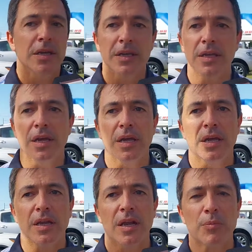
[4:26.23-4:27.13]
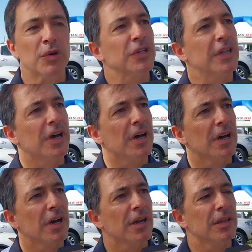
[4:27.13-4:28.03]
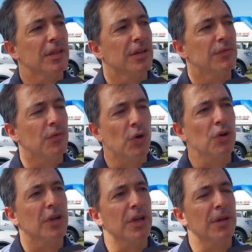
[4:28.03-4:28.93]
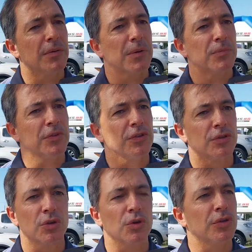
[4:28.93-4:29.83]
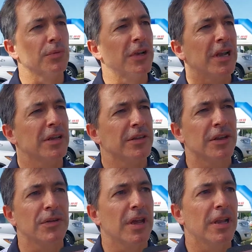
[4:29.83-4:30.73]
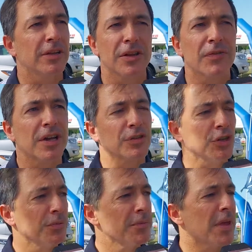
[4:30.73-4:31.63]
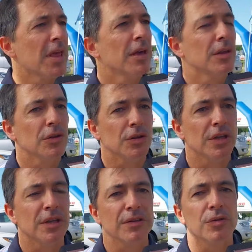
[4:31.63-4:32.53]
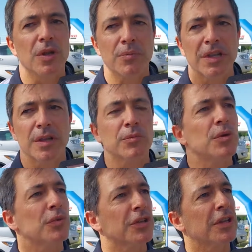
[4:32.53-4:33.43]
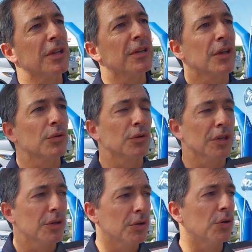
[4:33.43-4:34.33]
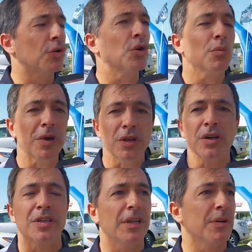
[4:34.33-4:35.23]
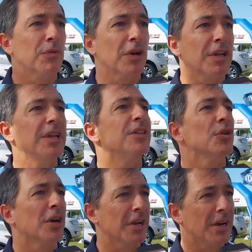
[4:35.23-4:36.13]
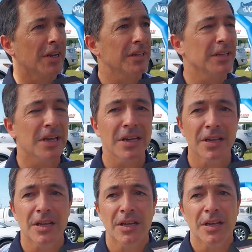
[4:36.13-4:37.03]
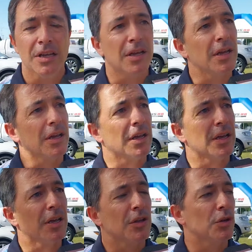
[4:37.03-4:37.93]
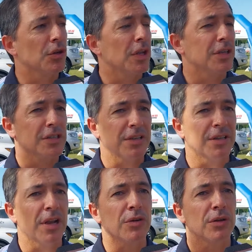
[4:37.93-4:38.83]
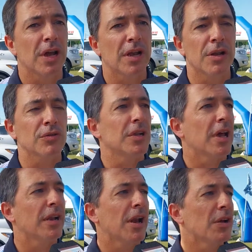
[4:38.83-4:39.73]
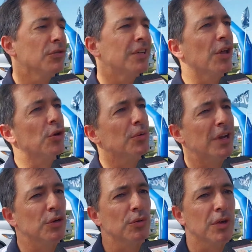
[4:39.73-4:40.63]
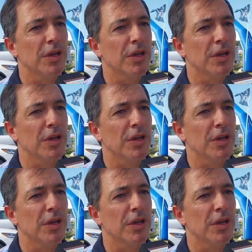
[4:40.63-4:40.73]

y eh, la apuesta de Ford, que va todo sobre la electrificación, donde está haciendo una planta muy importante en Estados Unidos, con un convenio que tiene por el litio acá en Argentina, donde ya se han, han, han anunciado varios